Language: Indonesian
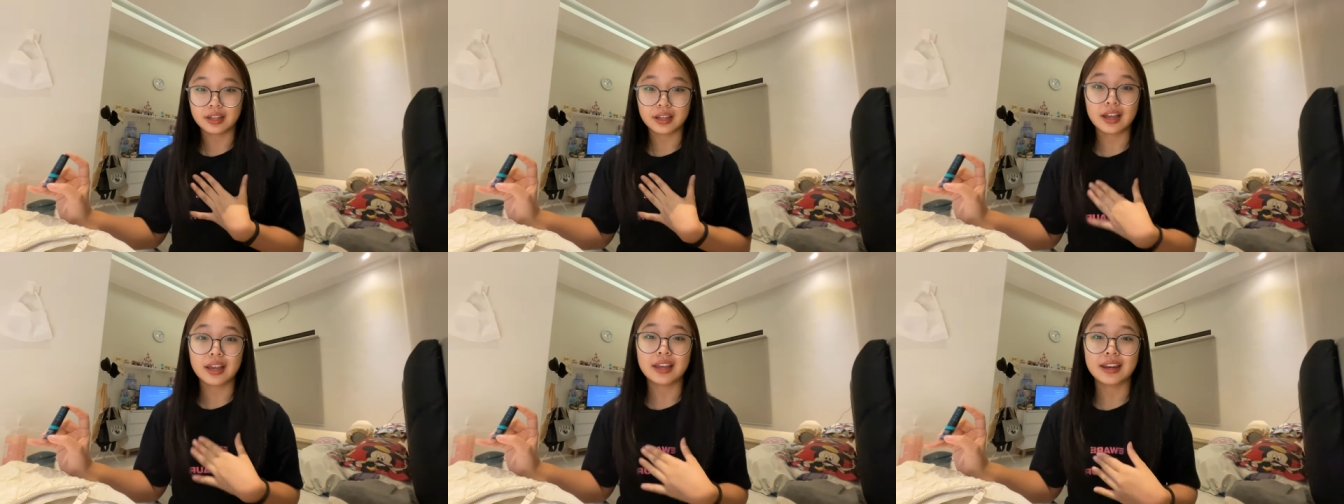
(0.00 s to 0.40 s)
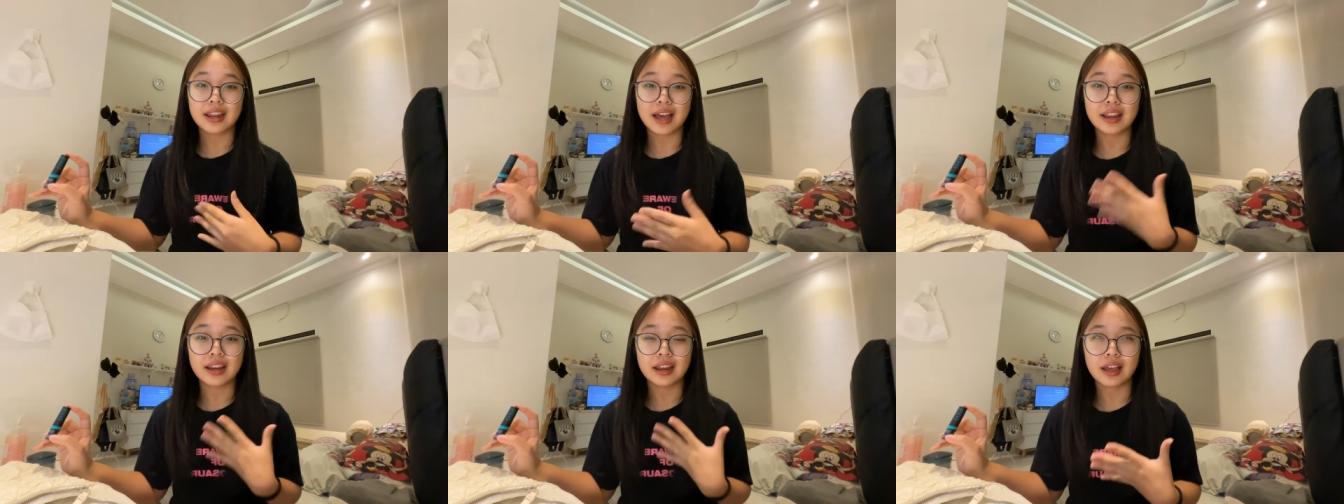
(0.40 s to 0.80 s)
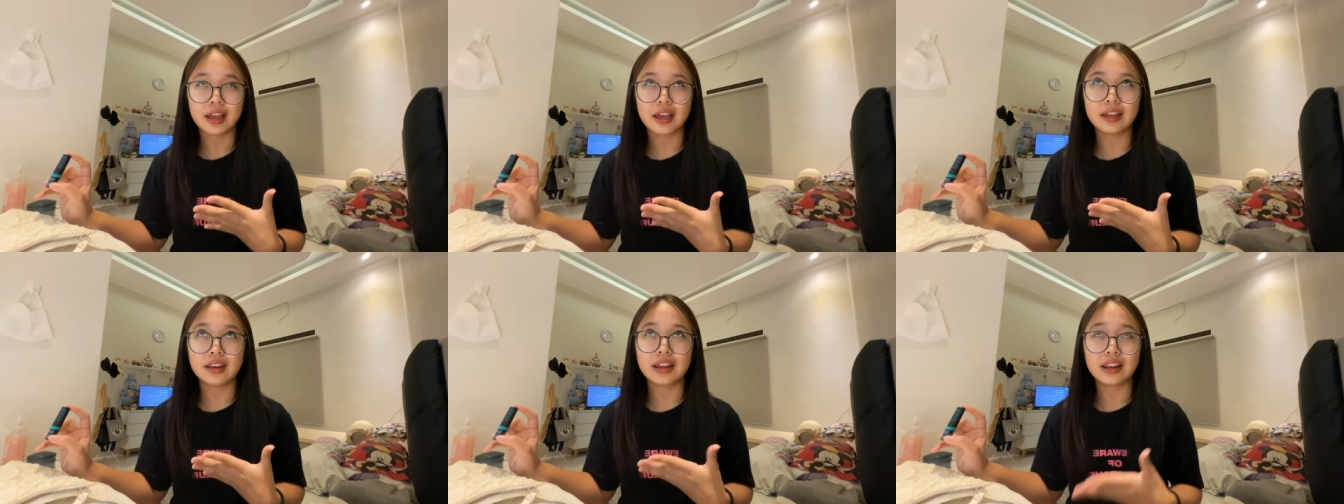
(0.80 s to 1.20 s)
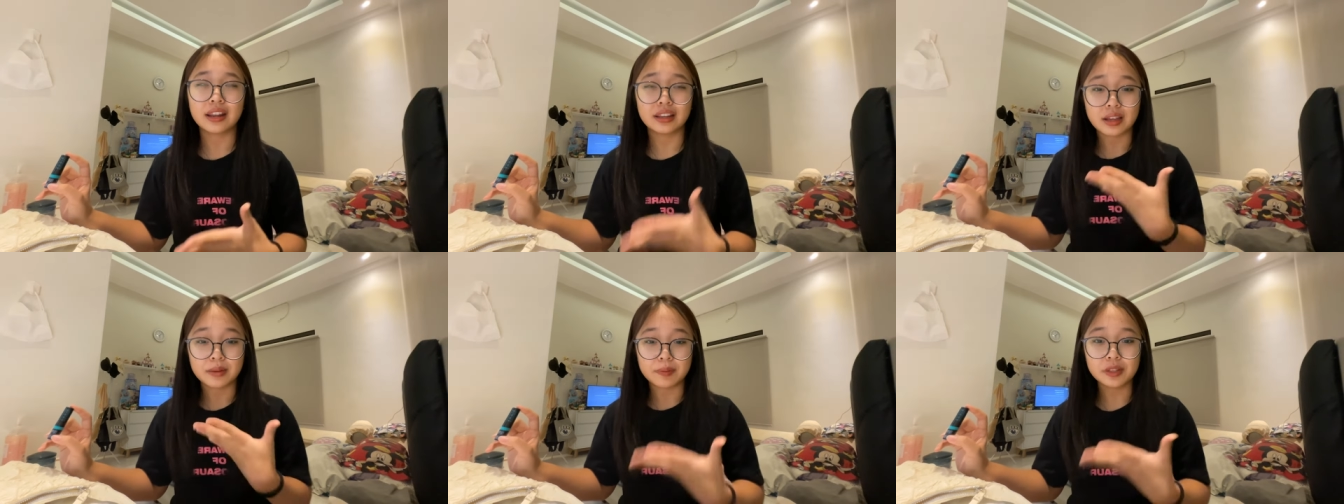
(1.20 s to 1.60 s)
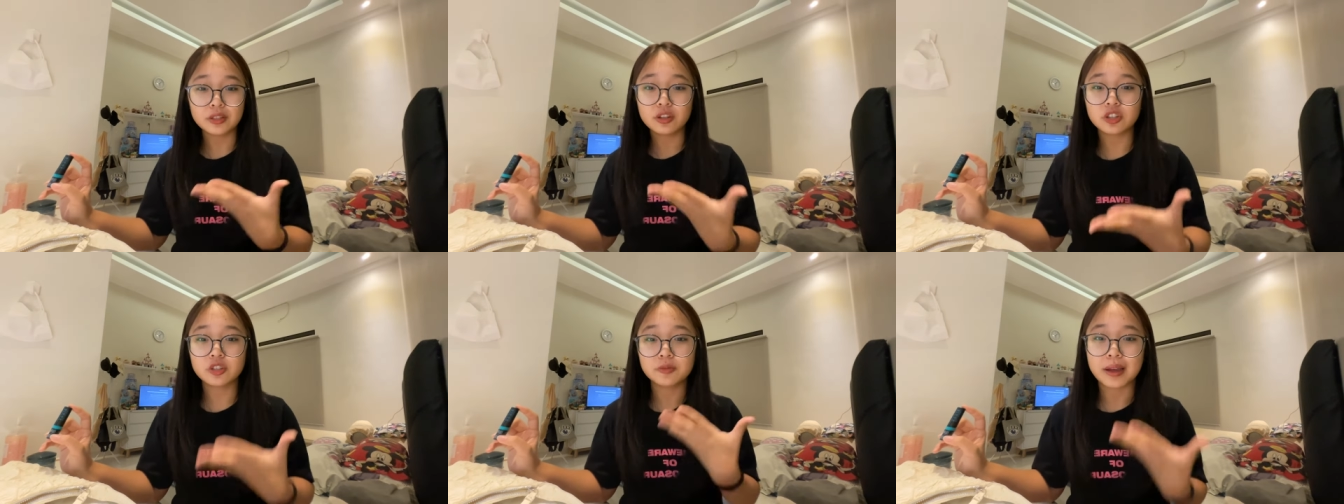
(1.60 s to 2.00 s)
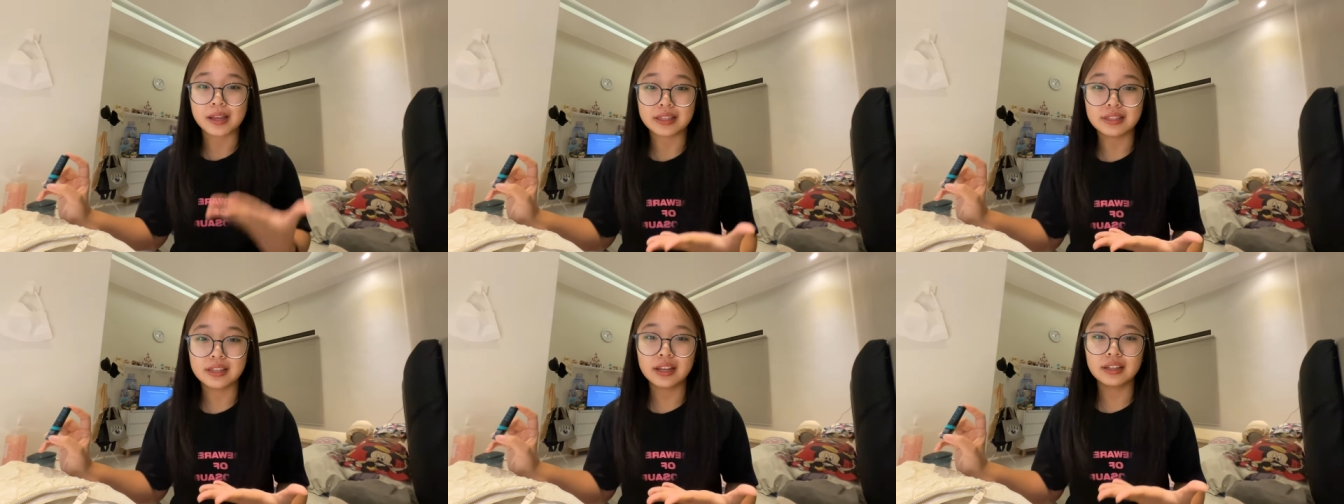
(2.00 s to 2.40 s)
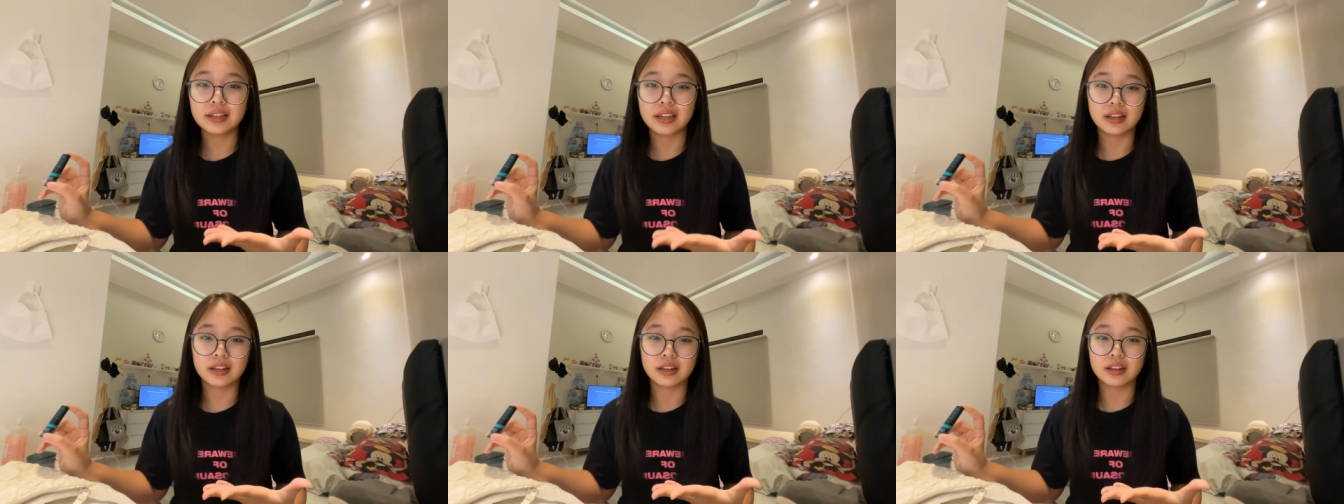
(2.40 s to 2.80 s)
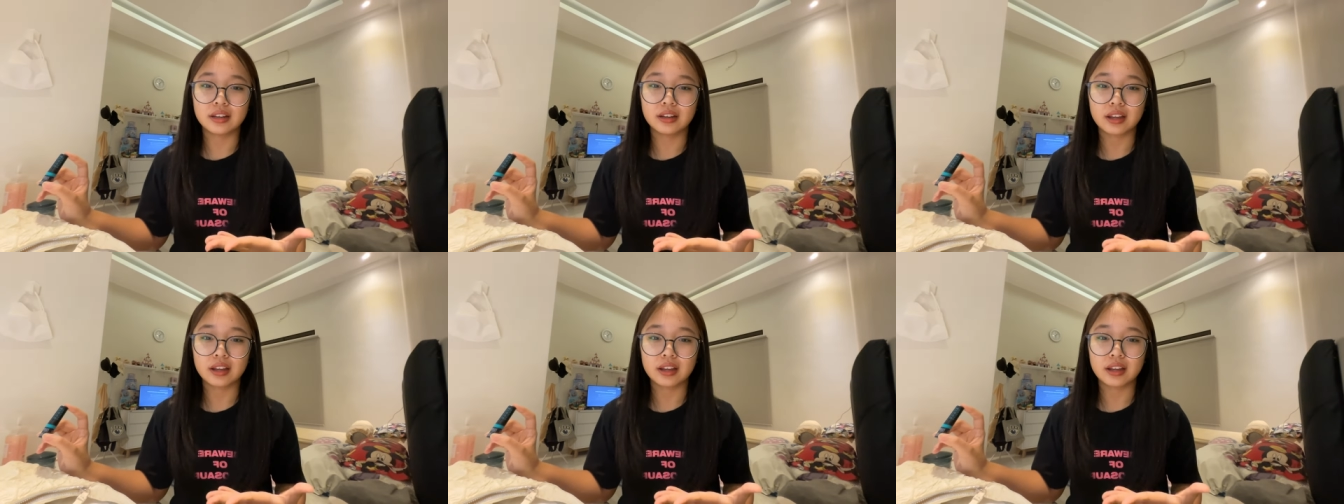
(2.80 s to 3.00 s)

kayak nah, kayak narik napas terus panjang dan